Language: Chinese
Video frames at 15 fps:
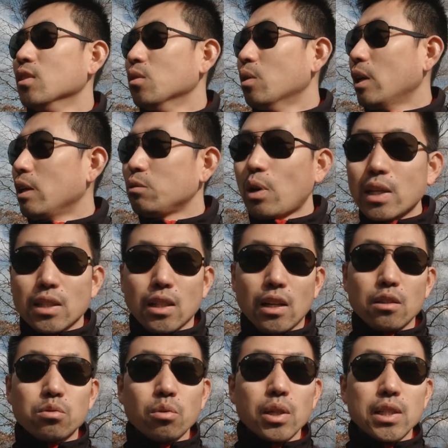我来抓紧
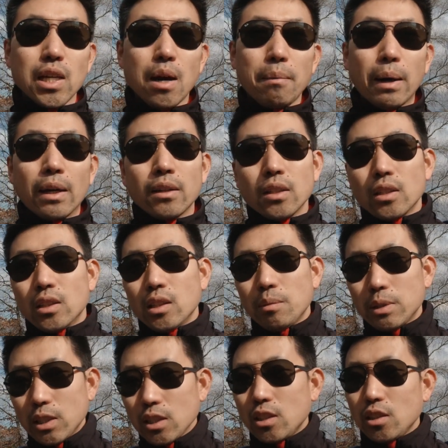来说一下吧。那
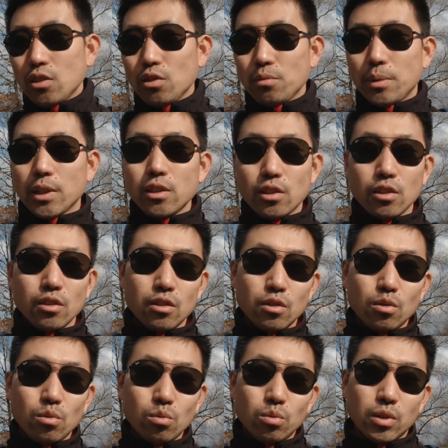么这期视频其实
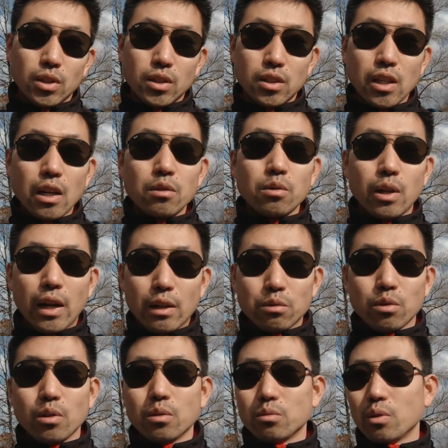录的相对来
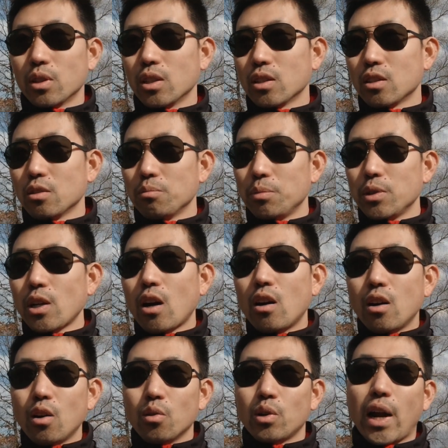说，我觉得是比较
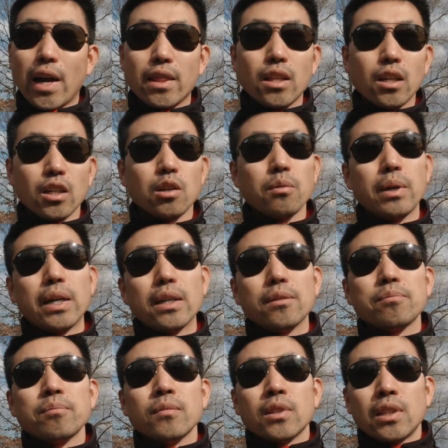偶然的，因为
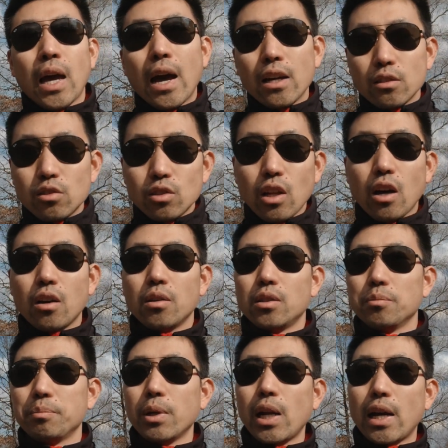大家知道
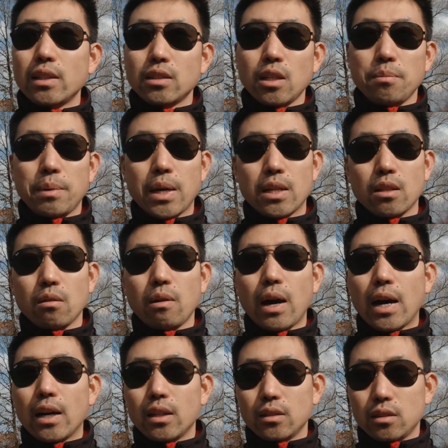波兰这边的
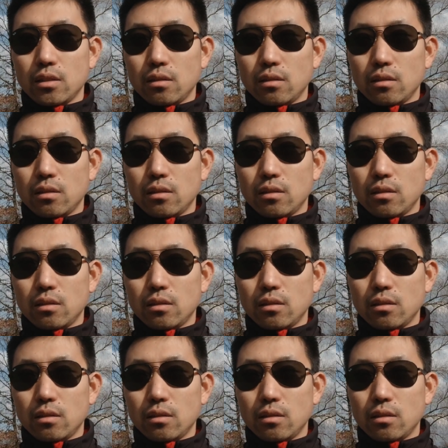话，